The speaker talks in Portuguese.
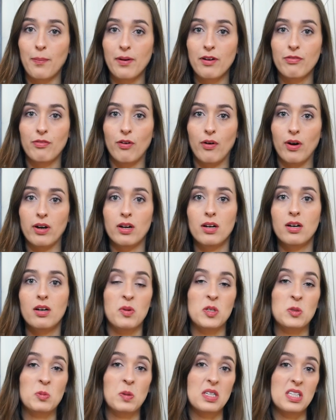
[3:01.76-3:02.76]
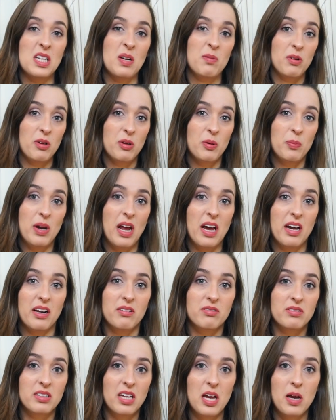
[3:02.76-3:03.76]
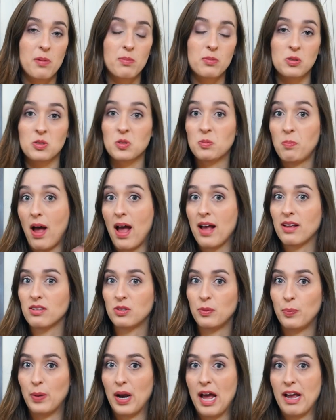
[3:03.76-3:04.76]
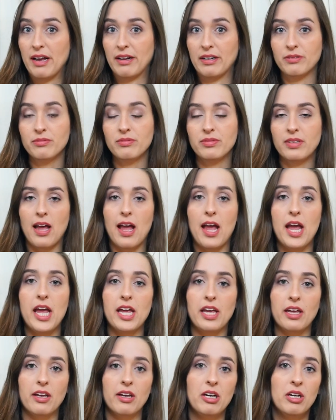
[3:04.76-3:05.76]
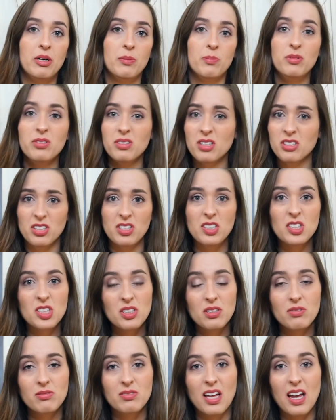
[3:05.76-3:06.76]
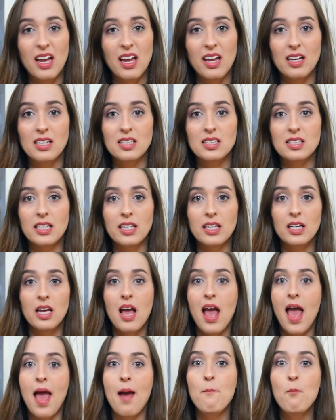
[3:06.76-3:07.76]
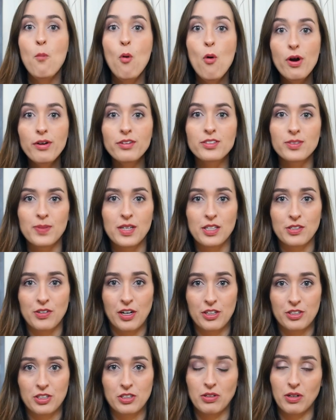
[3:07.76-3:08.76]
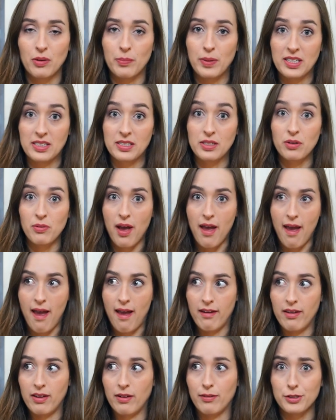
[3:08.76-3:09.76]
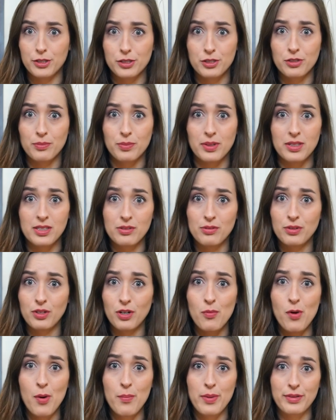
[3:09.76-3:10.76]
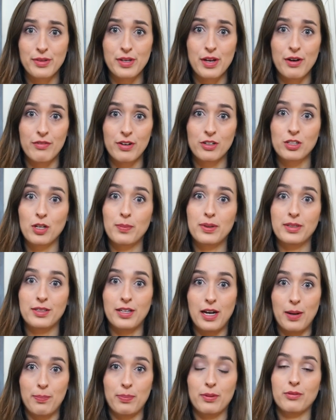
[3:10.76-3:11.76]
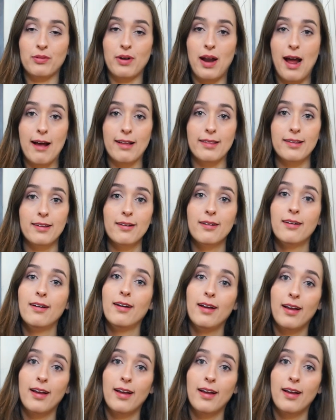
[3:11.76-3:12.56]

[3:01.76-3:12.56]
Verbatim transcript: para fora. Mas, por exemplo, eu e o Brian não temos, os pais do Brian não têm, Muita gente não tem, assim, é muito mais forte do que o Brasil? É. Eu acho que no Brasil o único momento que eu vejo a bandeira pendurada